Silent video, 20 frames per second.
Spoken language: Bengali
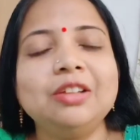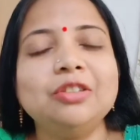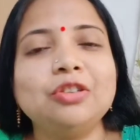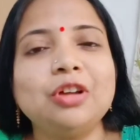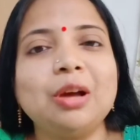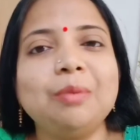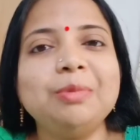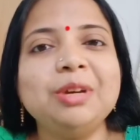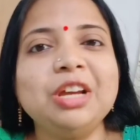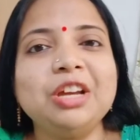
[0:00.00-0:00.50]
তো
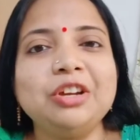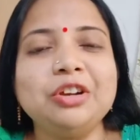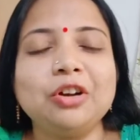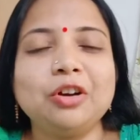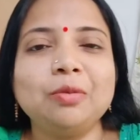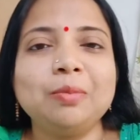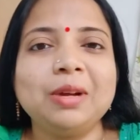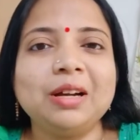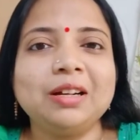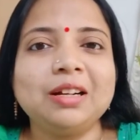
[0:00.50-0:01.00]
আমি
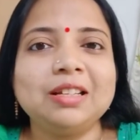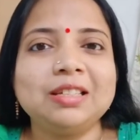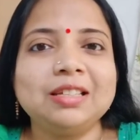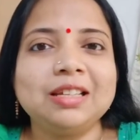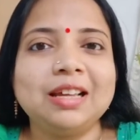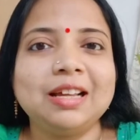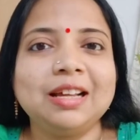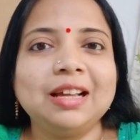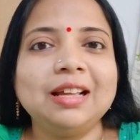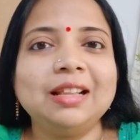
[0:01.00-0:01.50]
এইরকম একটা
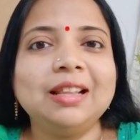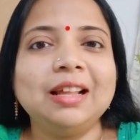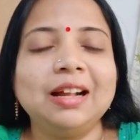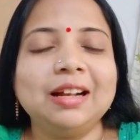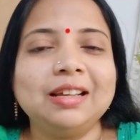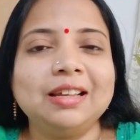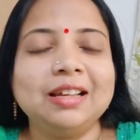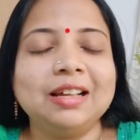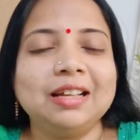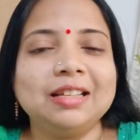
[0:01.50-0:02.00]
জায়গায়
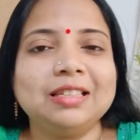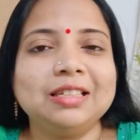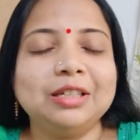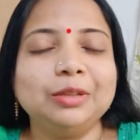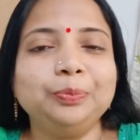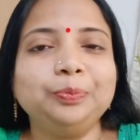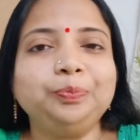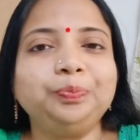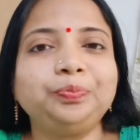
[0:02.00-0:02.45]
দাঁড়িয়ে আছি